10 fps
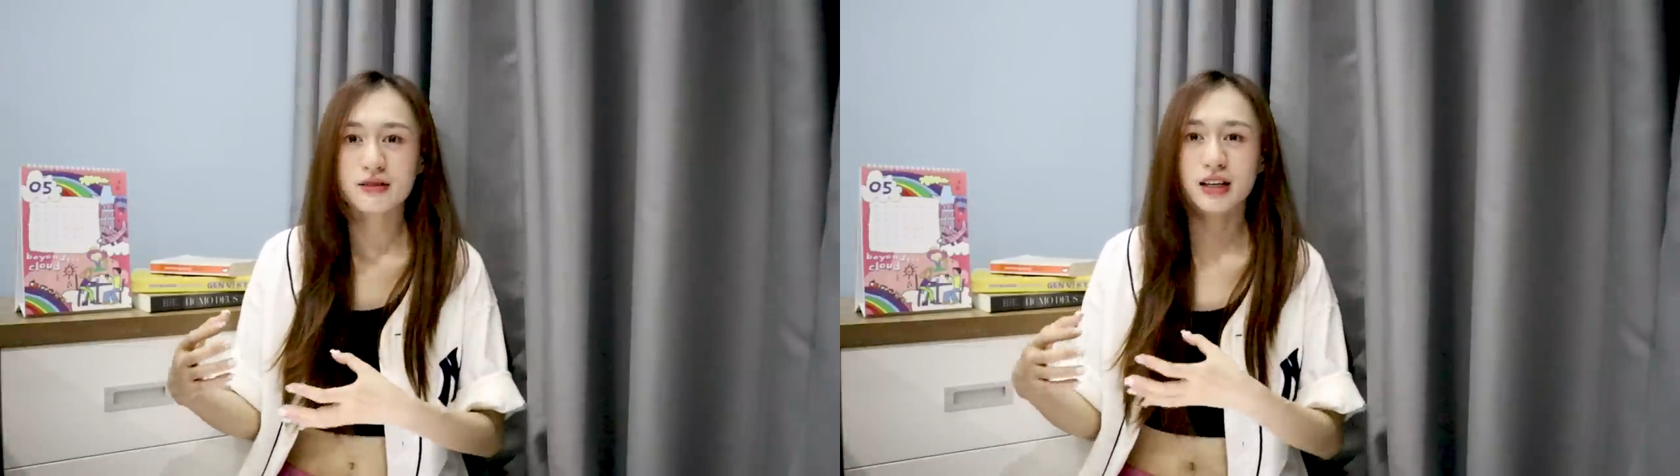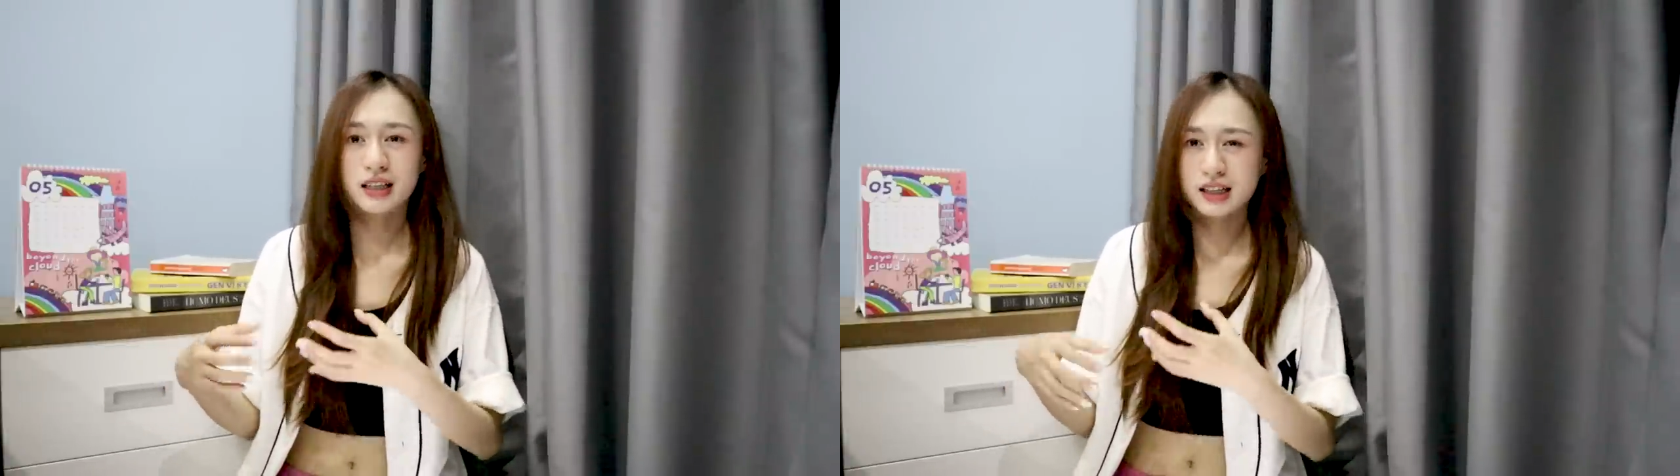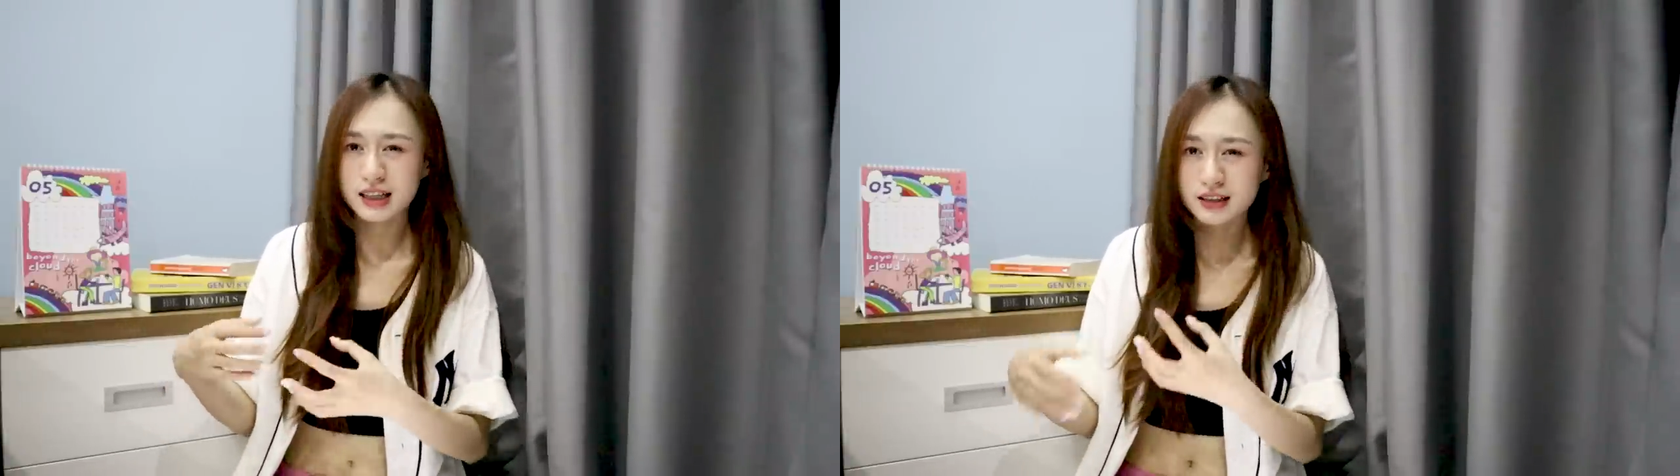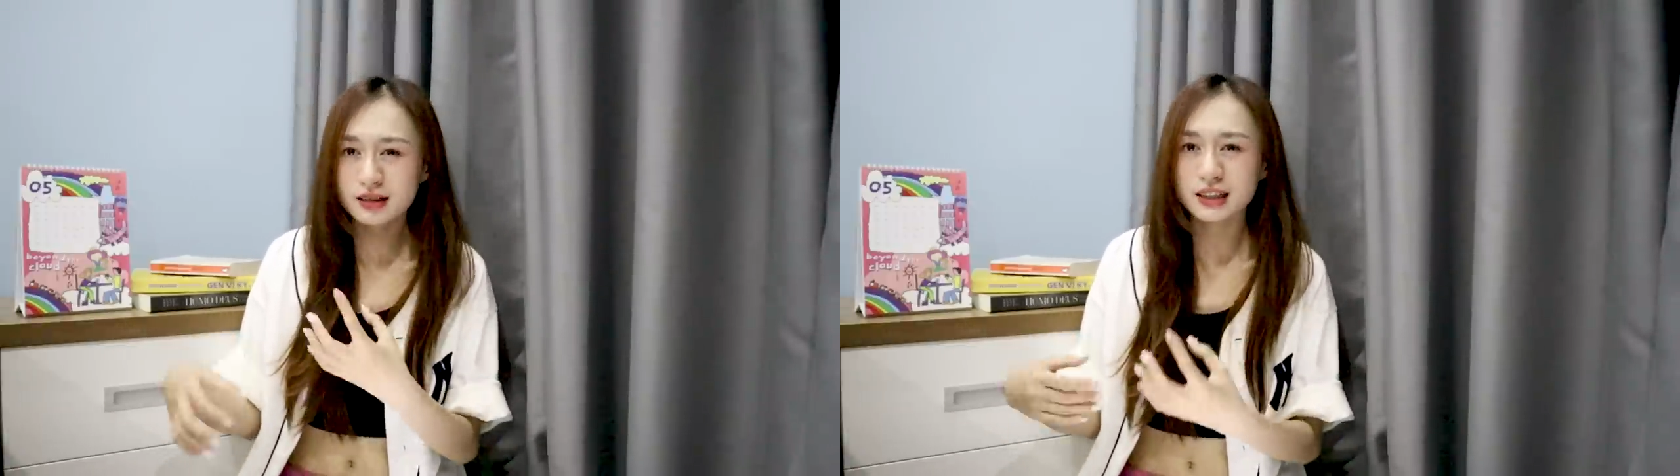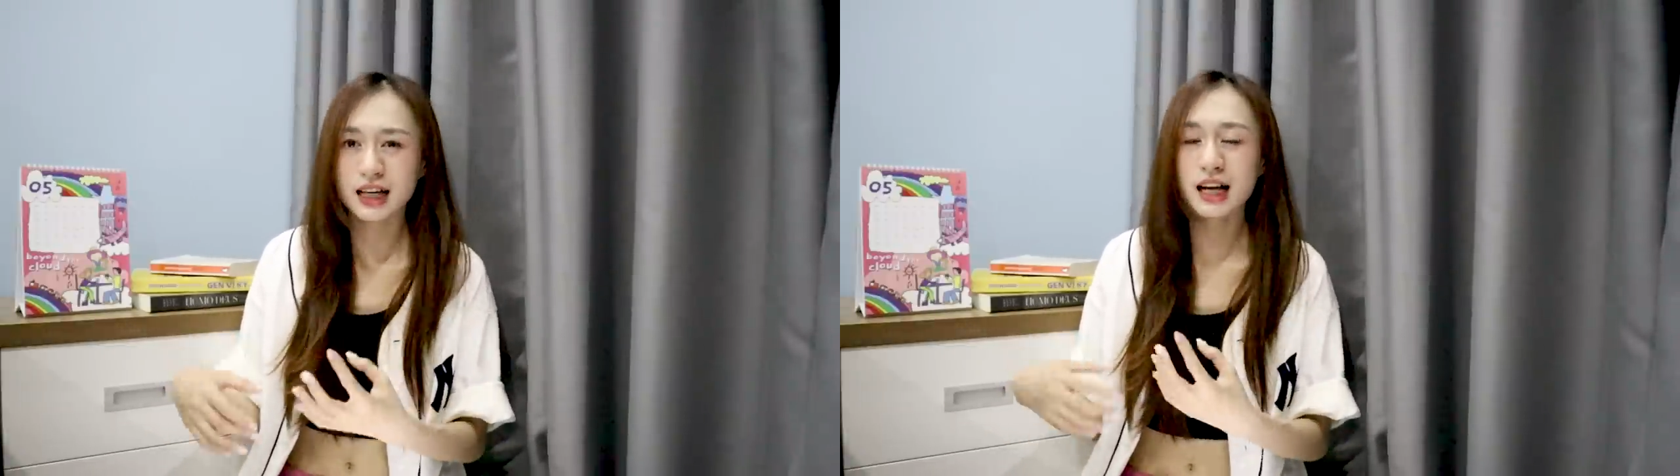và khiến
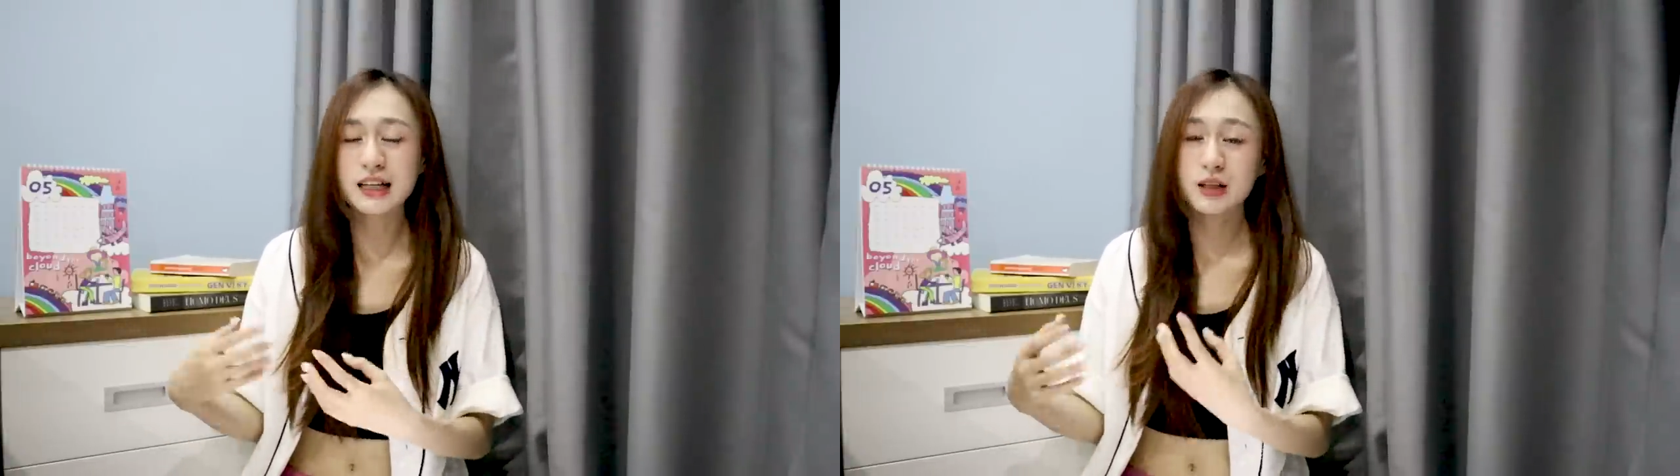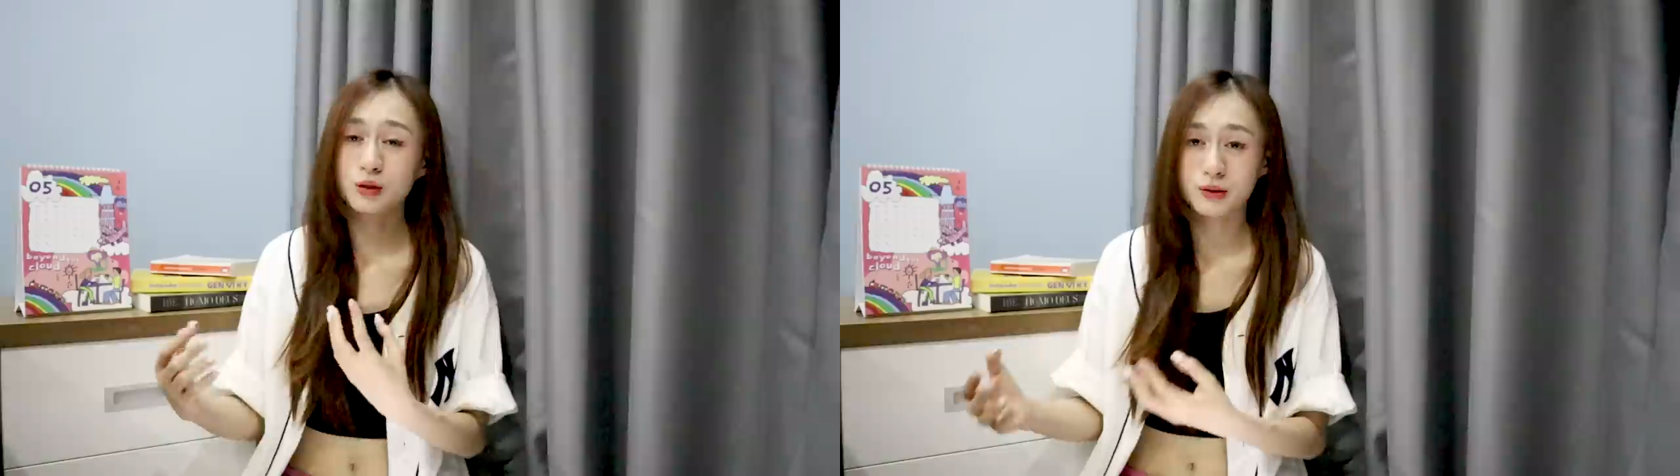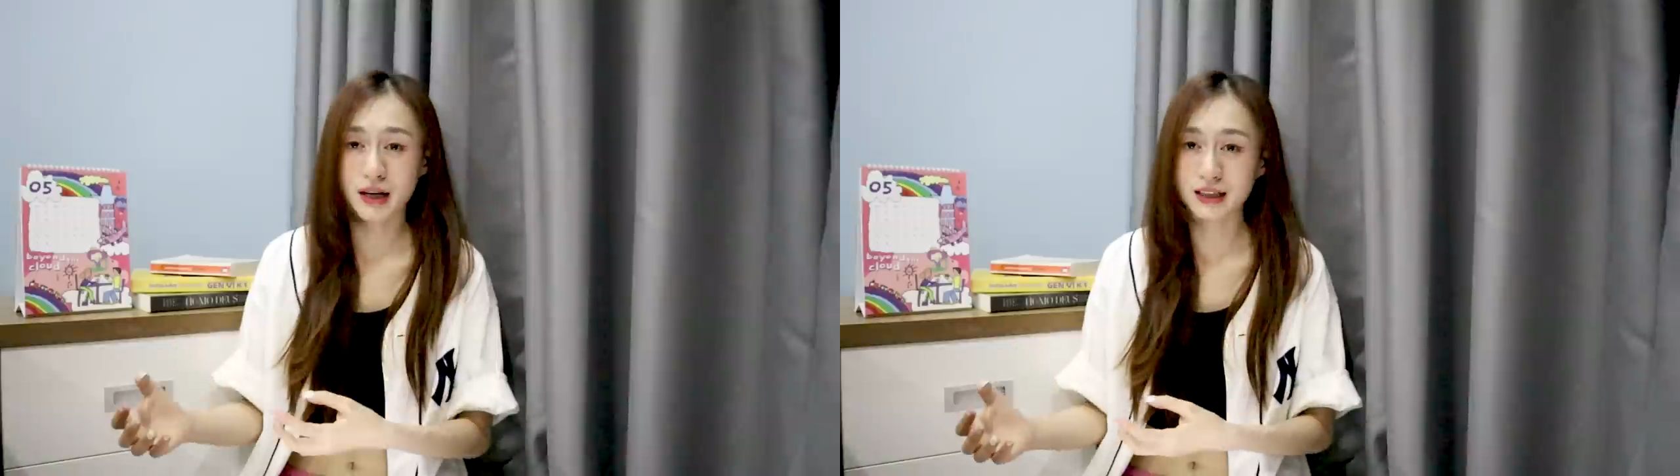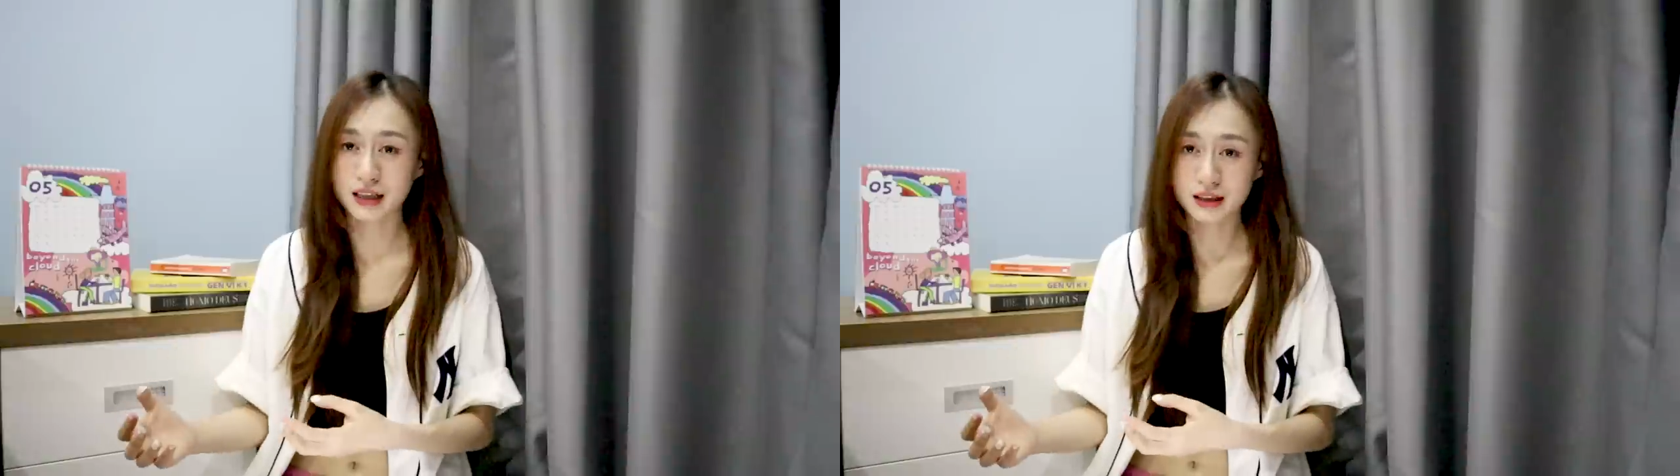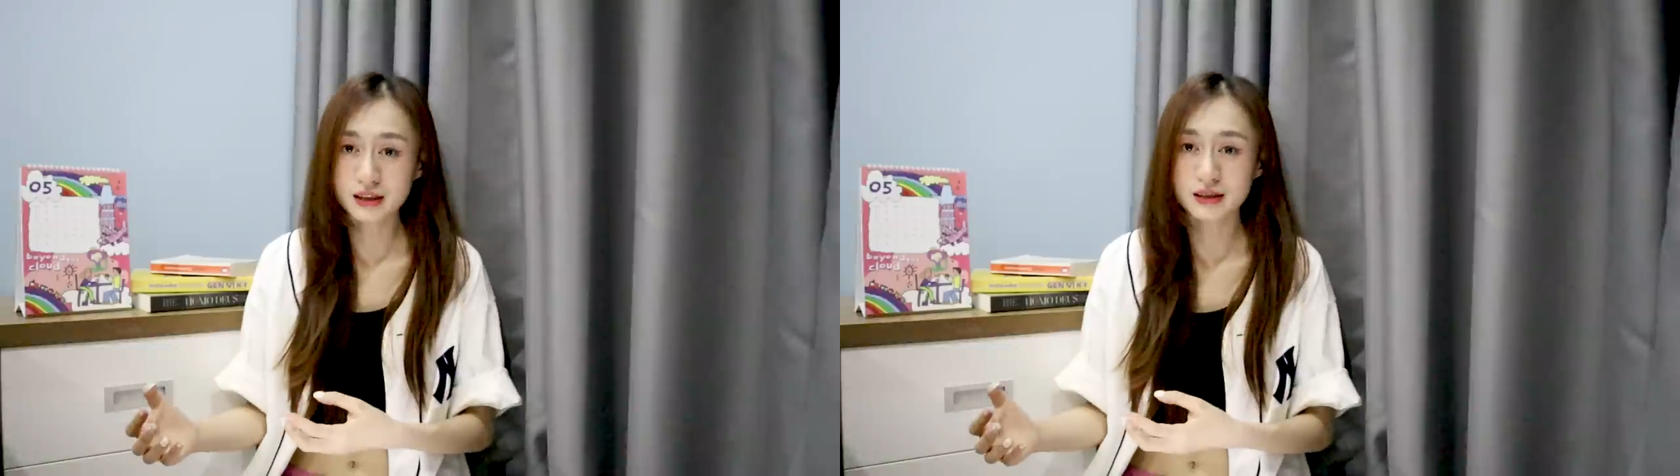người khác hiểu được bạn
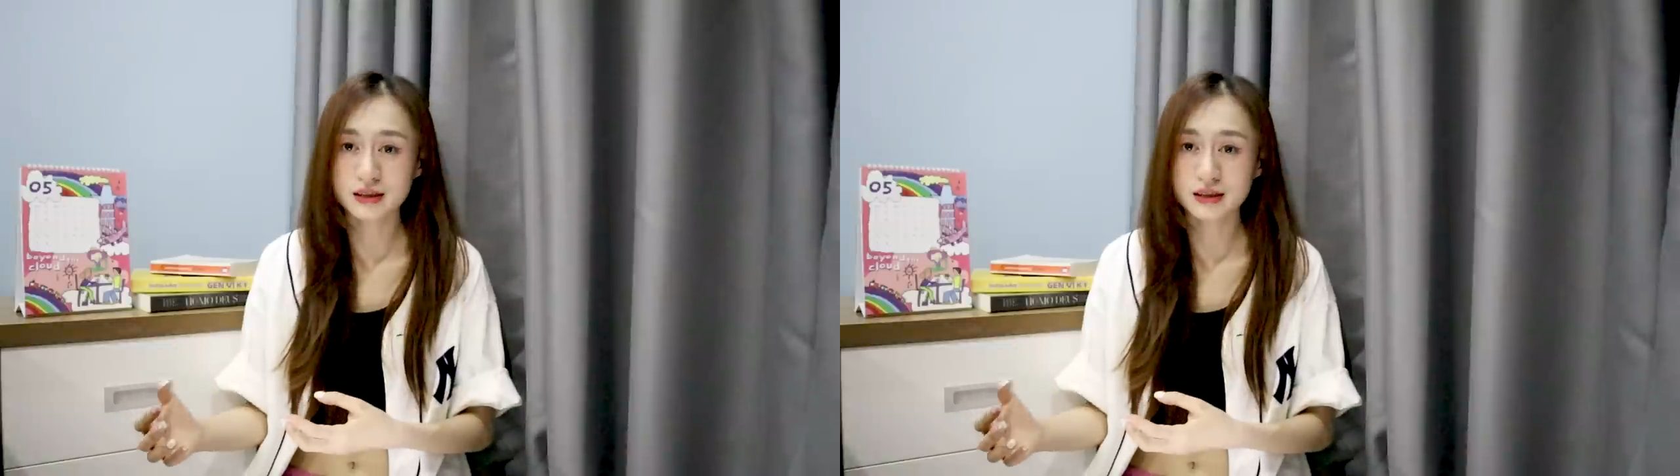đấy